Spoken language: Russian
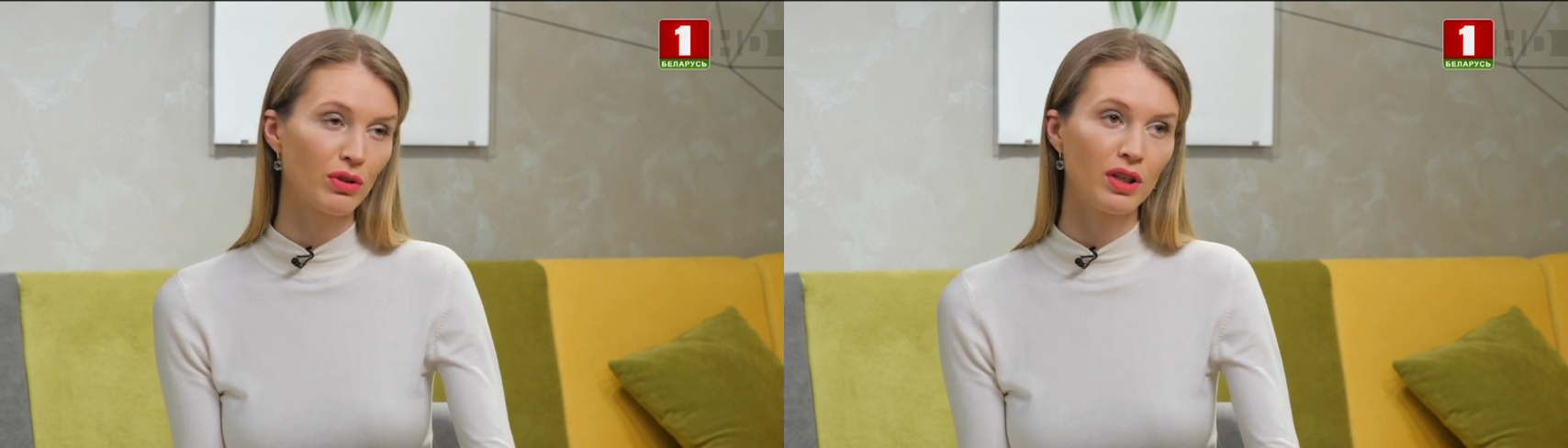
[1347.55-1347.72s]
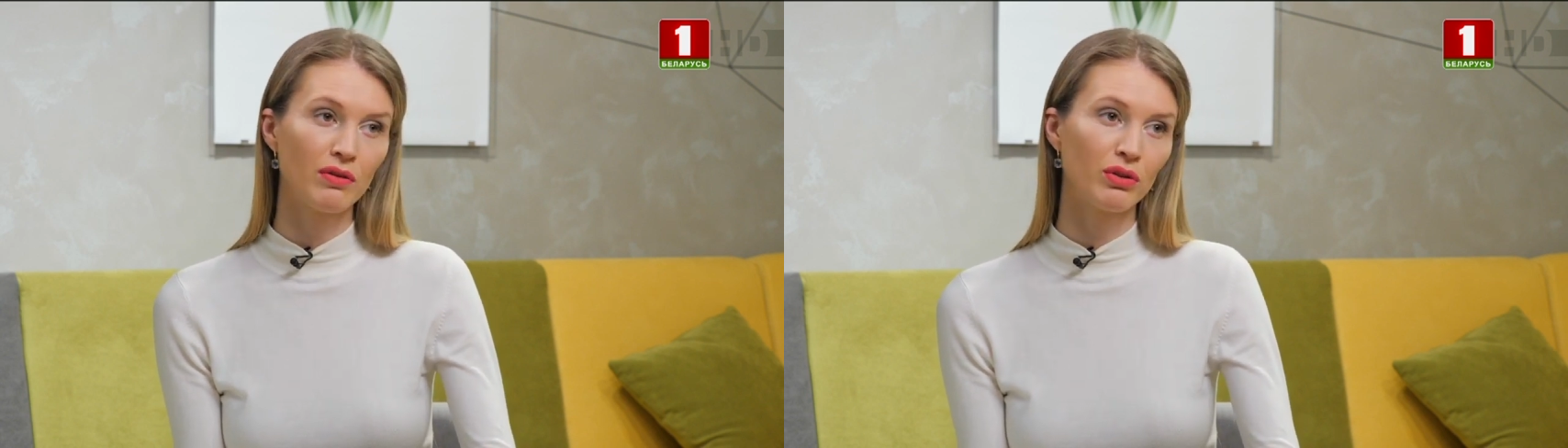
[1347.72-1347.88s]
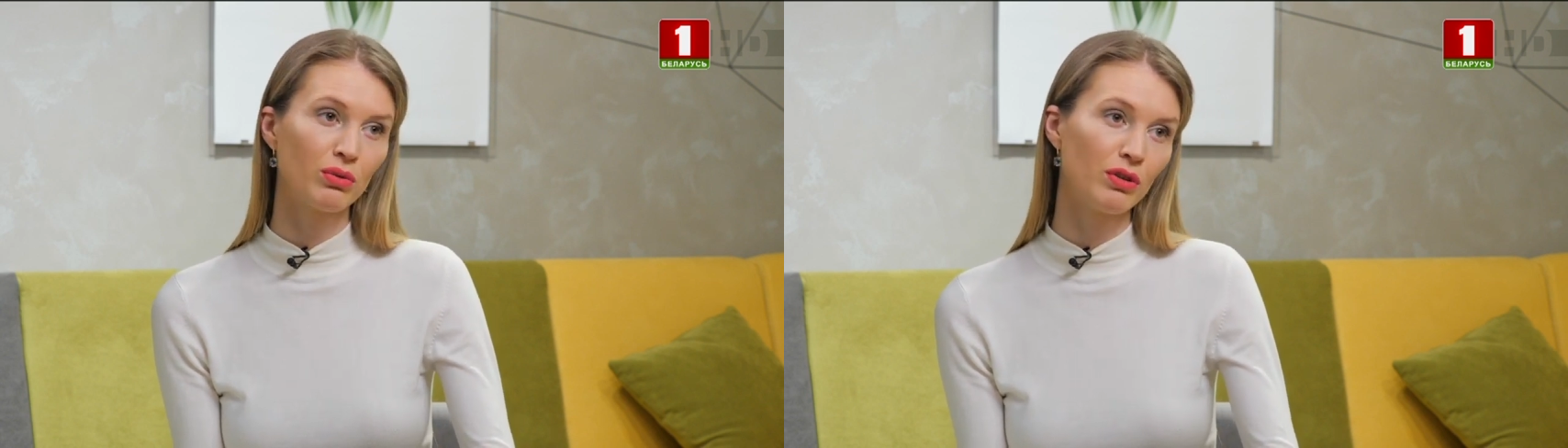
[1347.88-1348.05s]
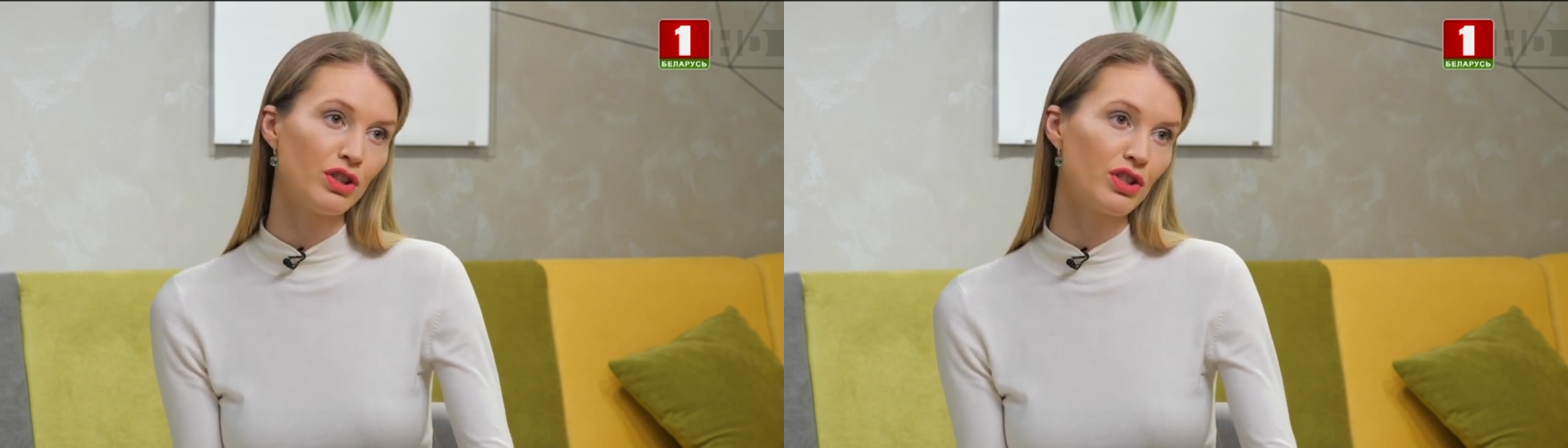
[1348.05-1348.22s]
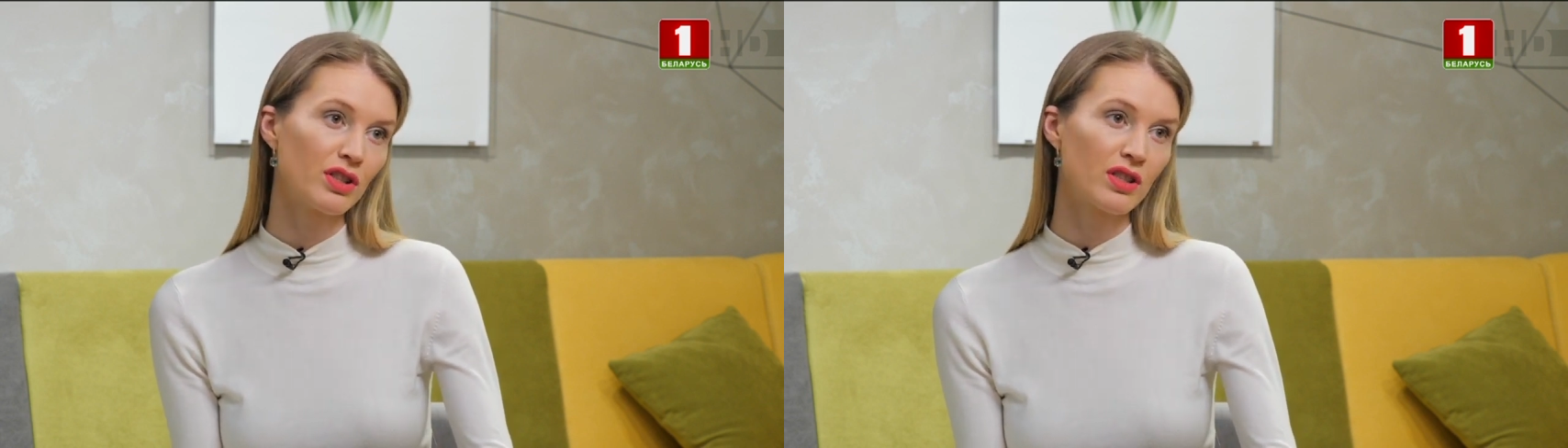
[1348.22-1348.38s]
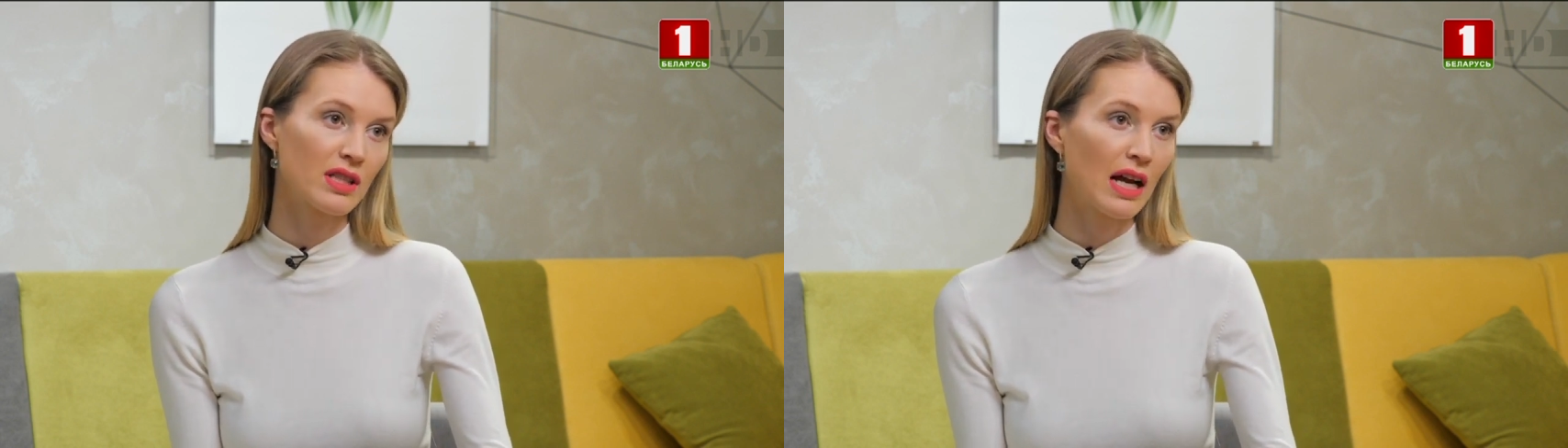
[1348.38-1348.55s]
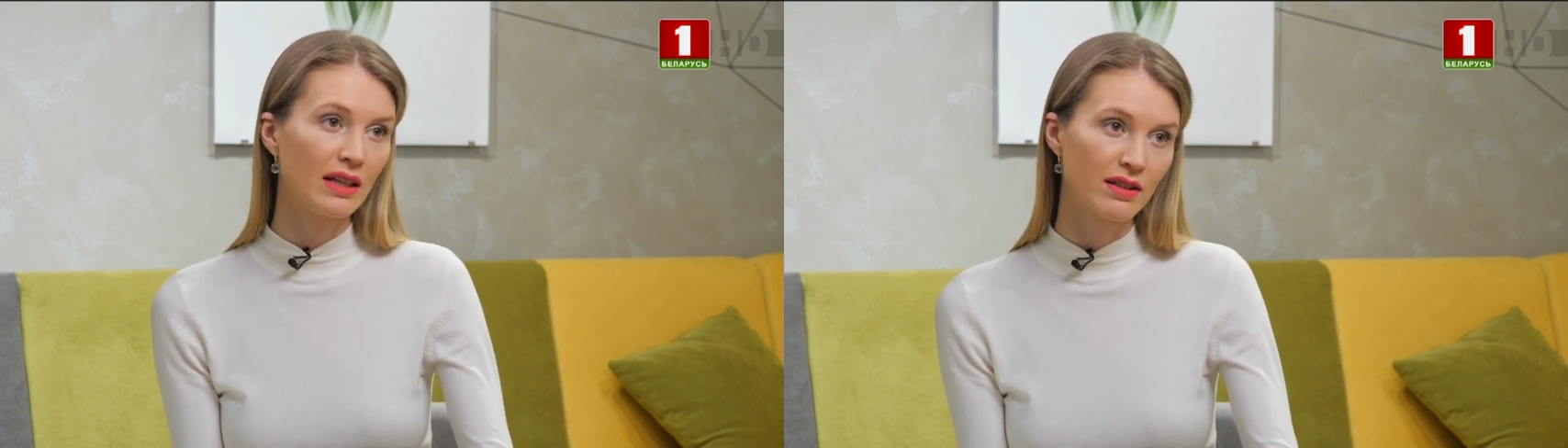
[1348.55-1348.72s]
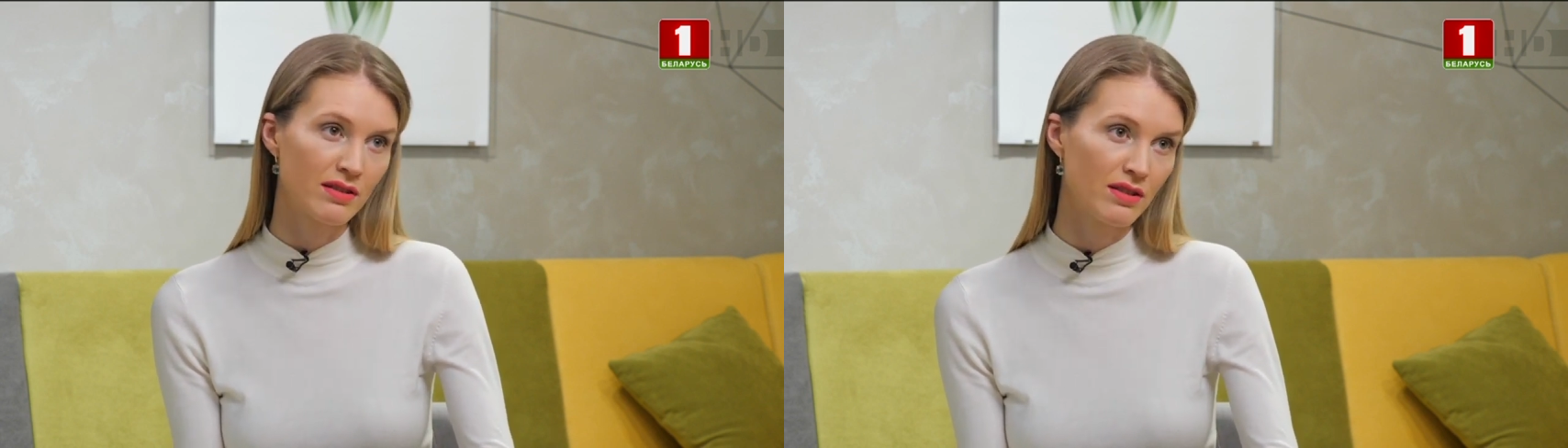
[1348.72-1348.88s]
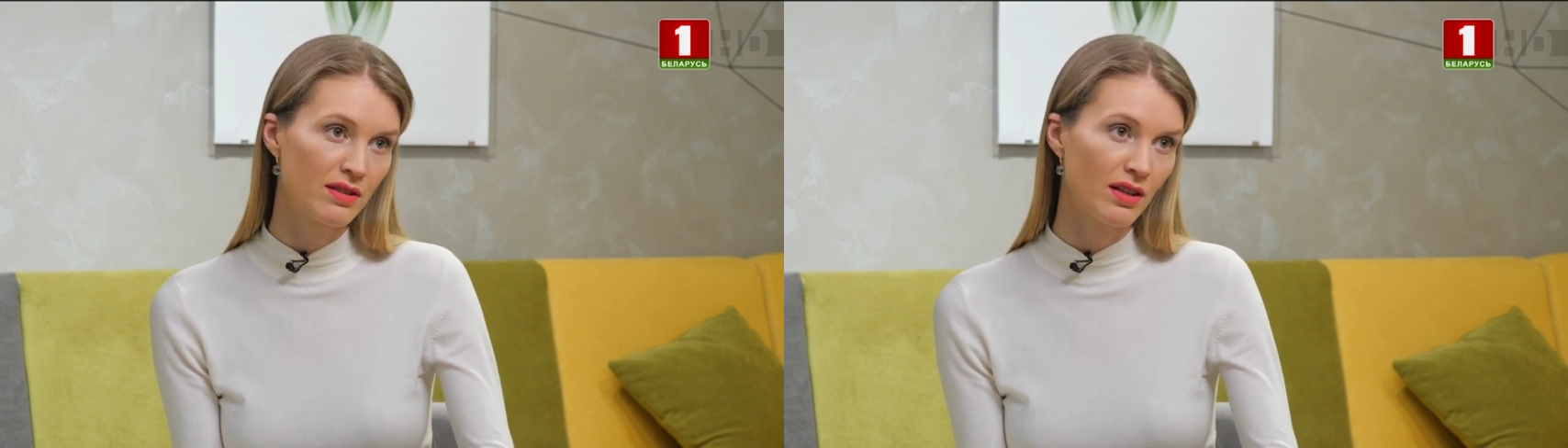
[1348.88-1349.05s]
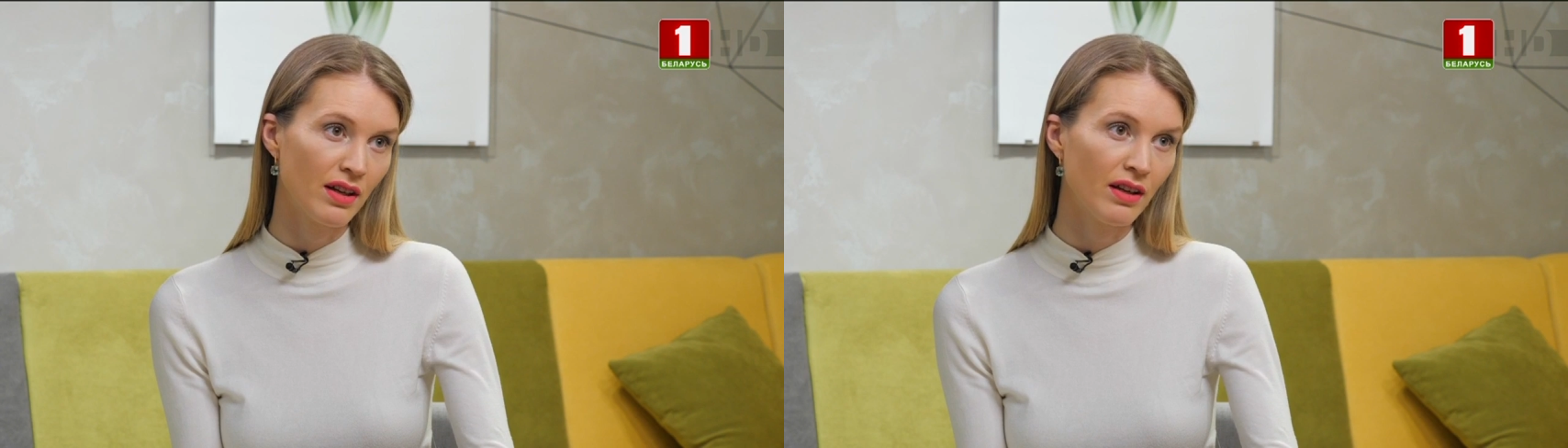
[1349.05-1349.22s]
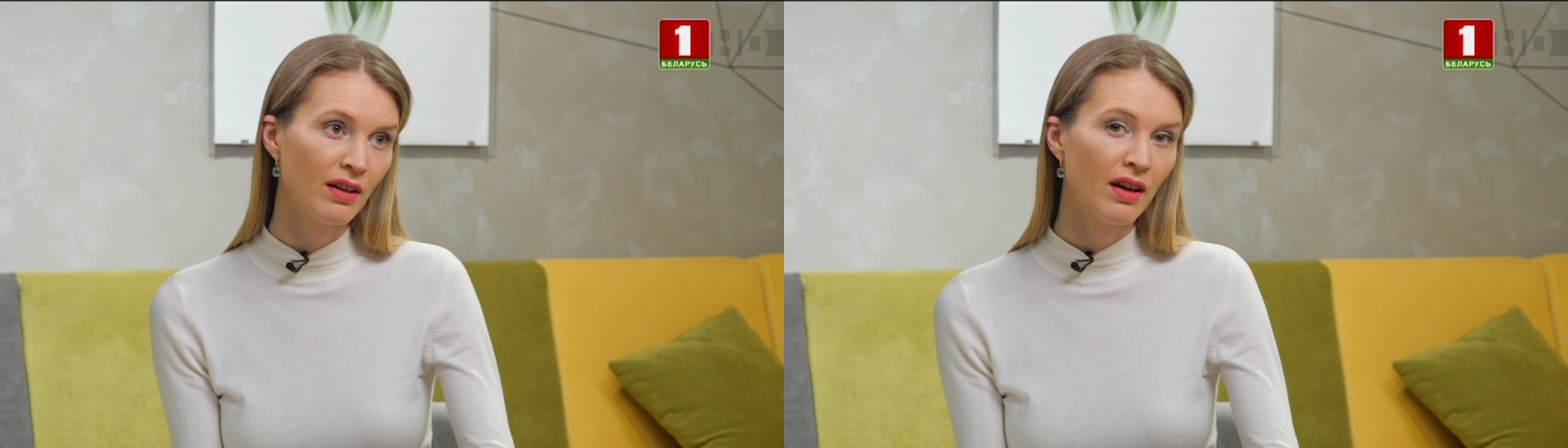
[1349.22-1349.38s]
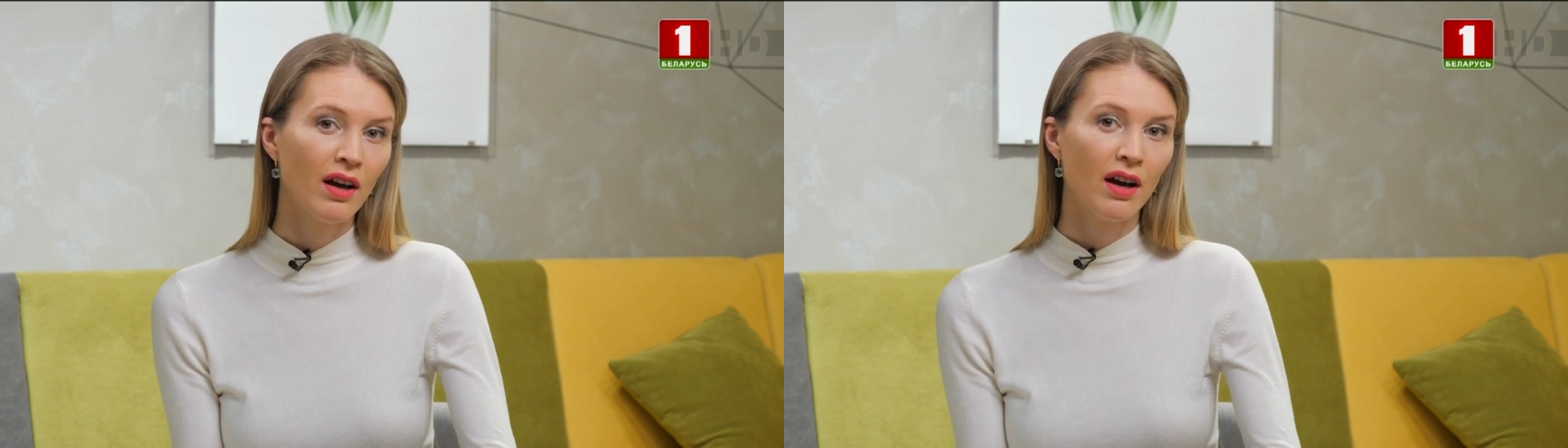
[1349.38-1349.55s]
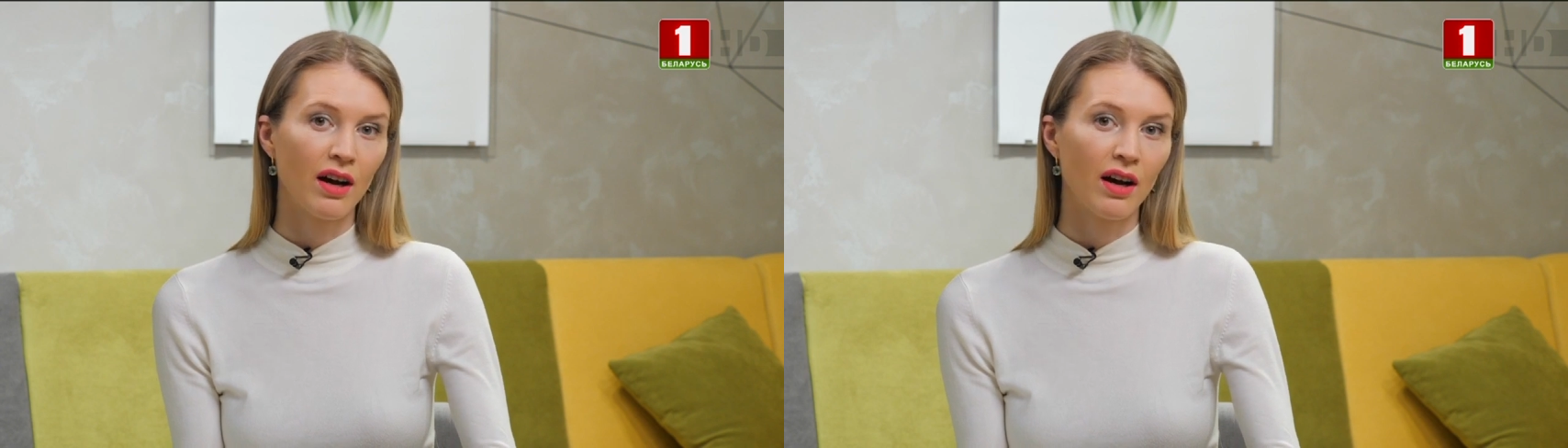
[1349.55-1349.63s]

что я не веду личных социальных сетей,